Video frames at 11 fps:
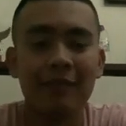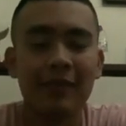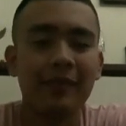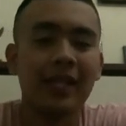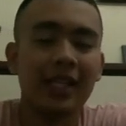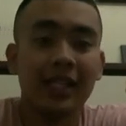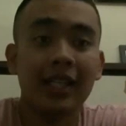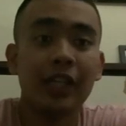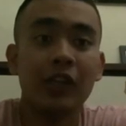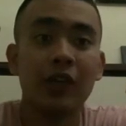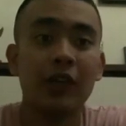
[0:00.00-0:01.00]

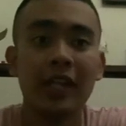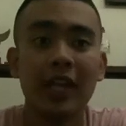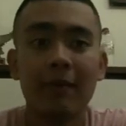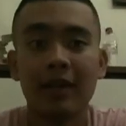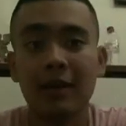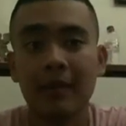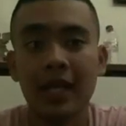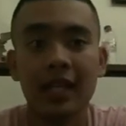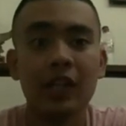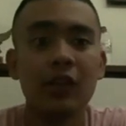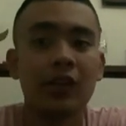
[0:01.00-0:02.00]
memiliki ideologi yang bernama
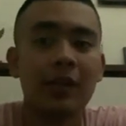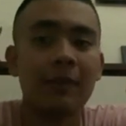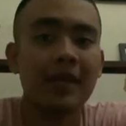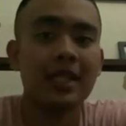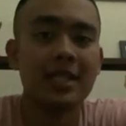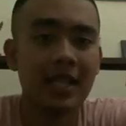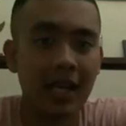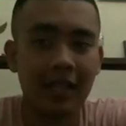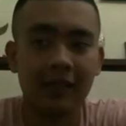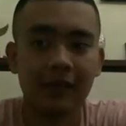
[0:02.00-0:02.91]
ideologi Pancasila.